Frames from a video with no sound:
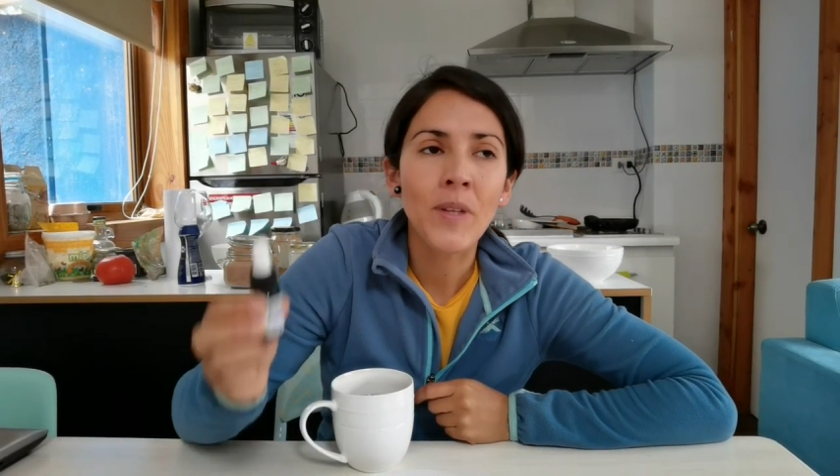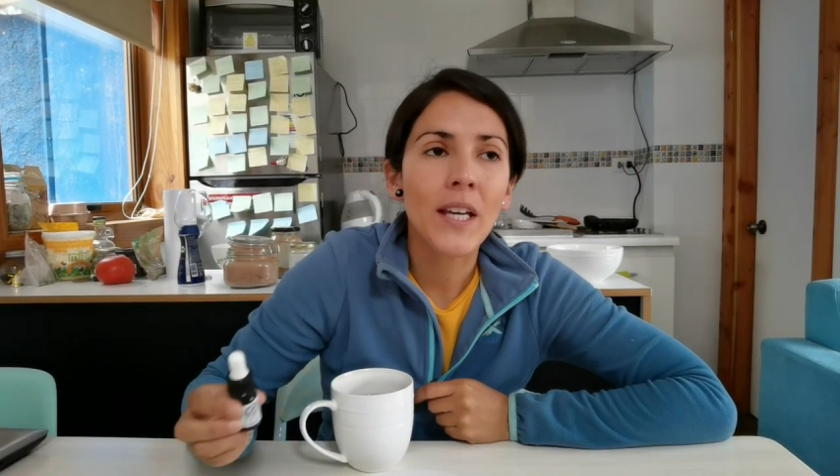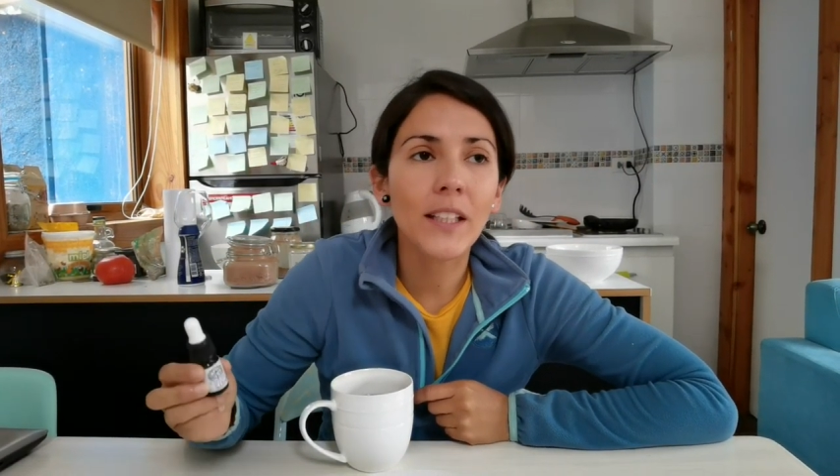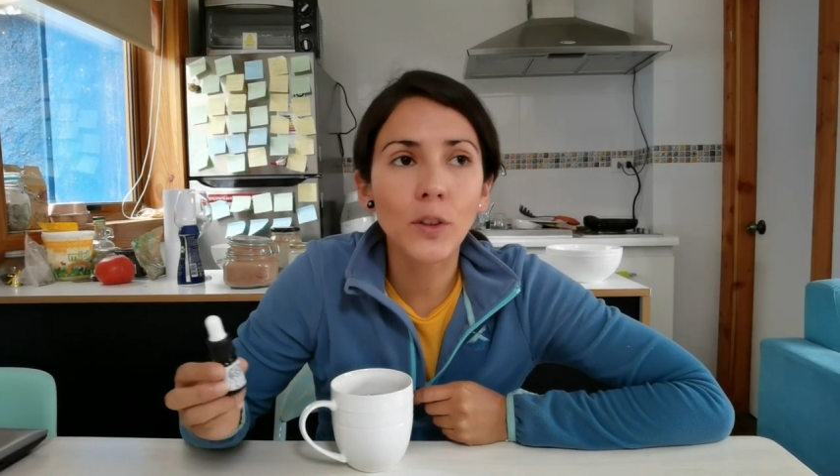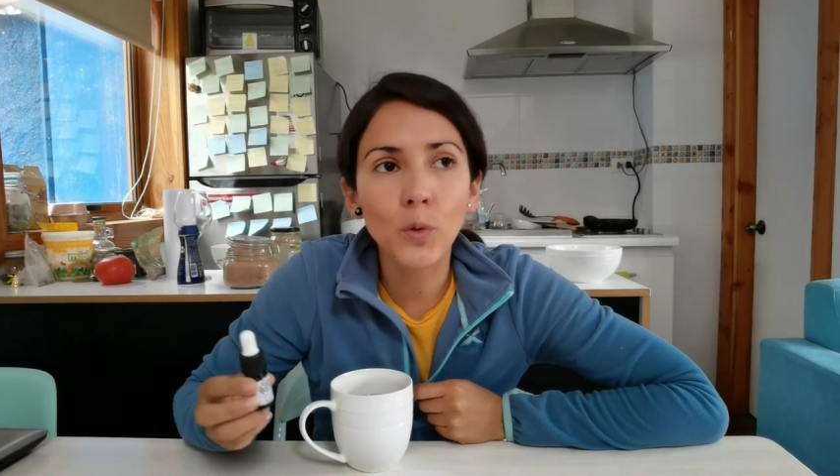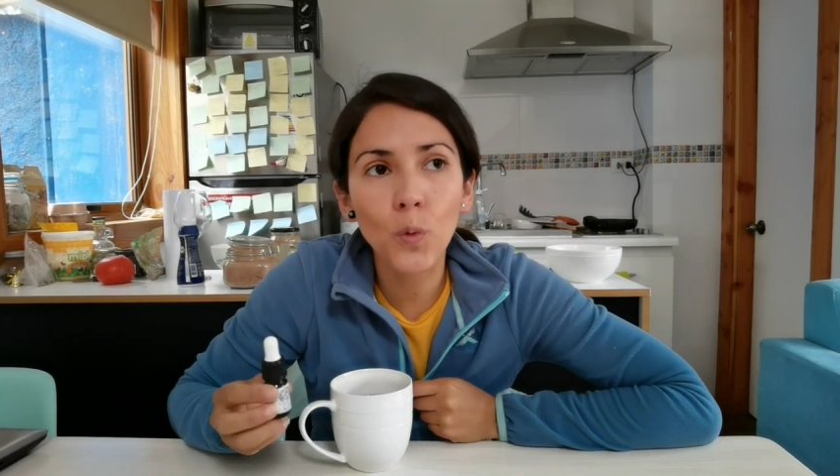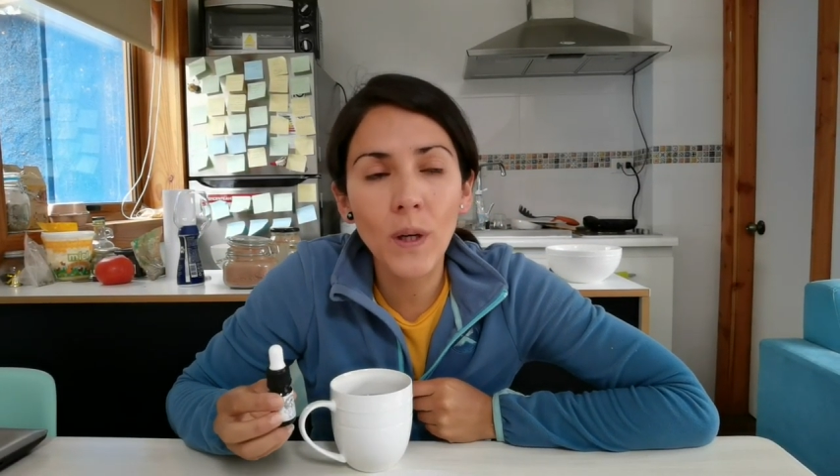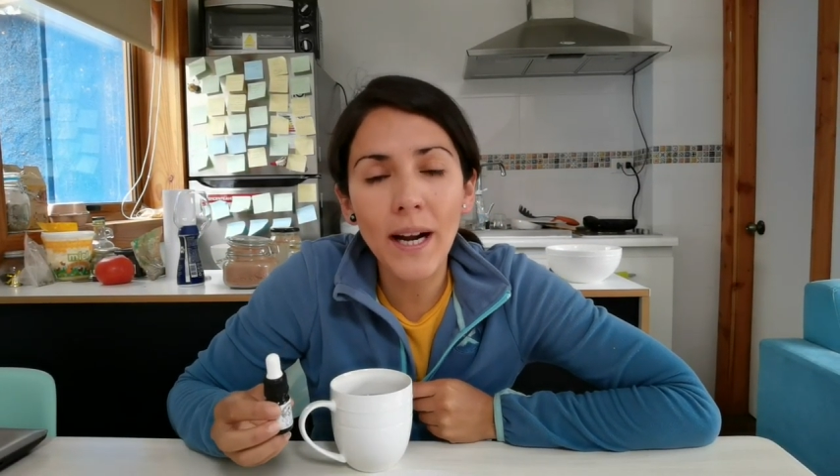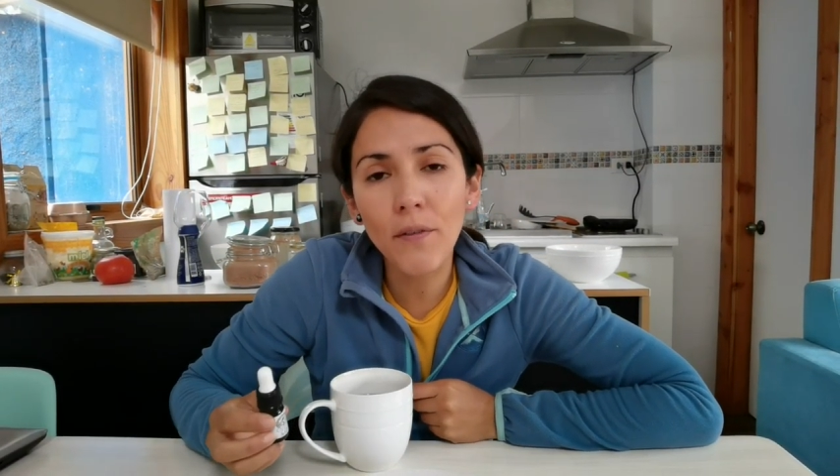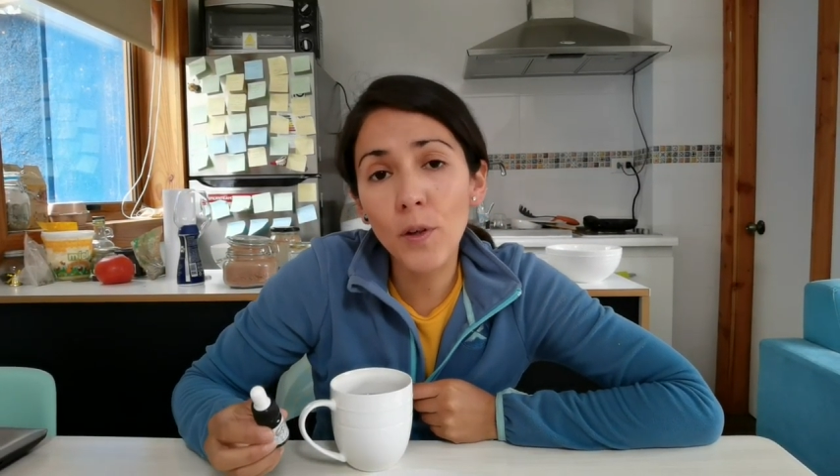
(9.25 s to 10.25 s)
es un
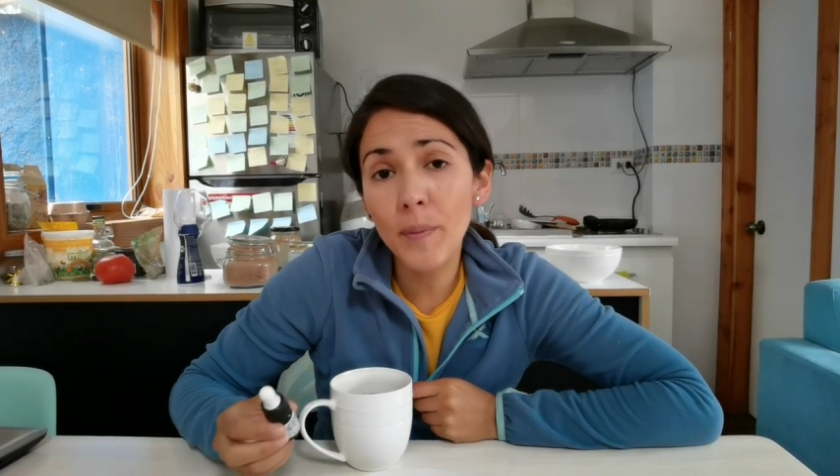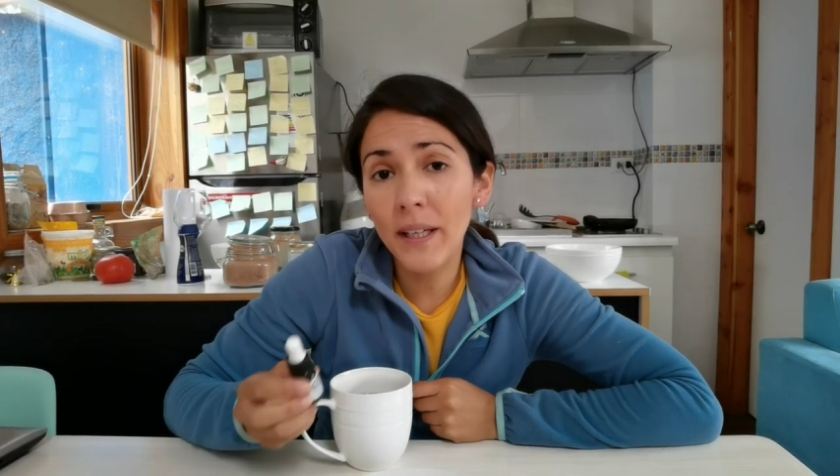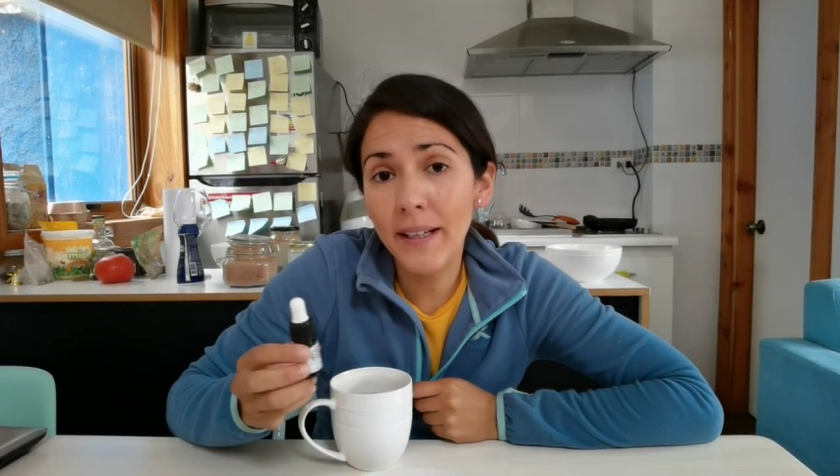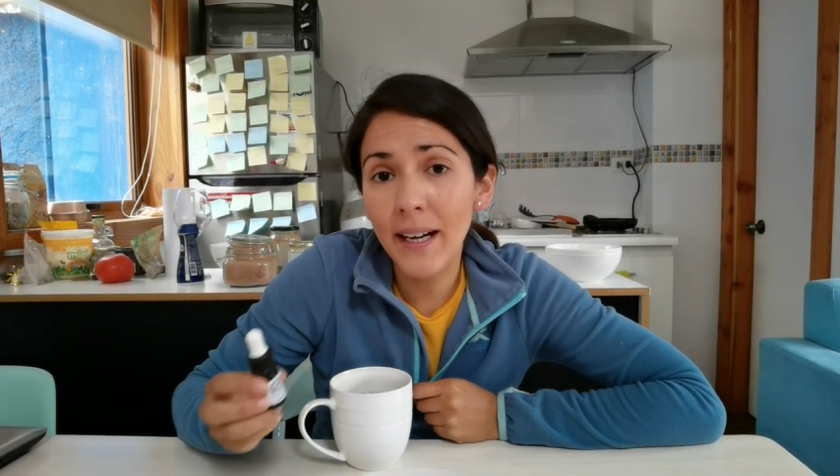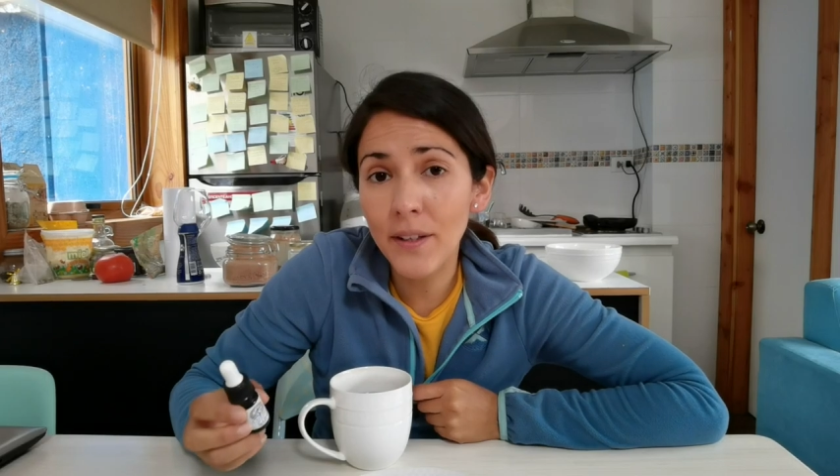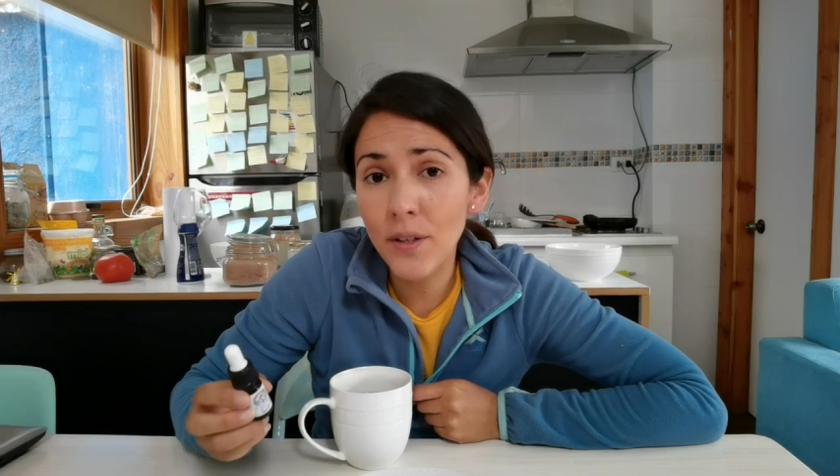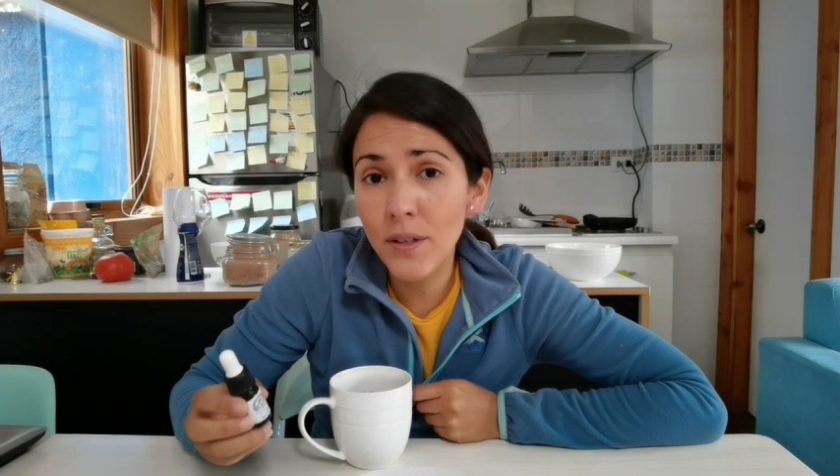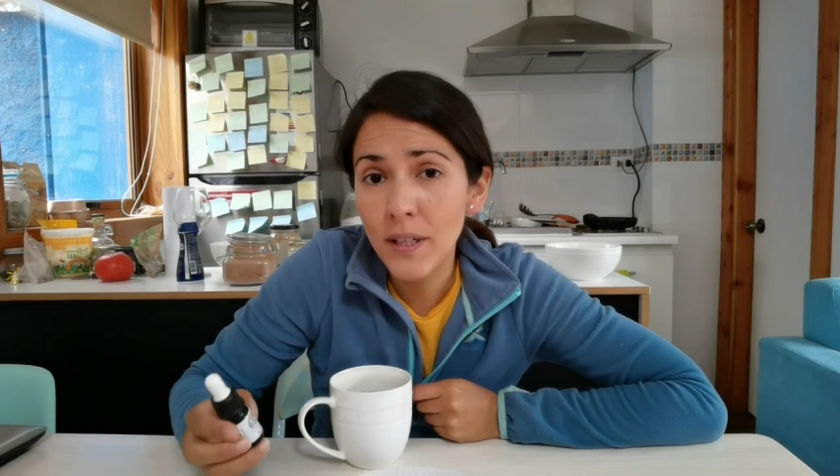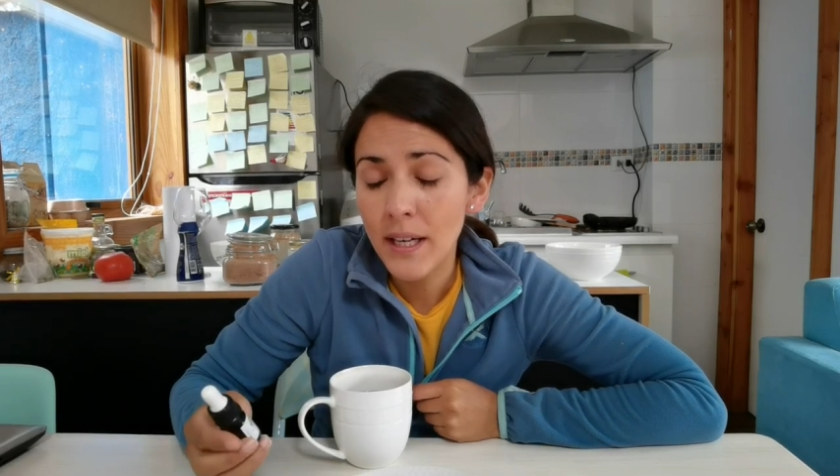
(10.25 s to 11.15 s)
árbol milenario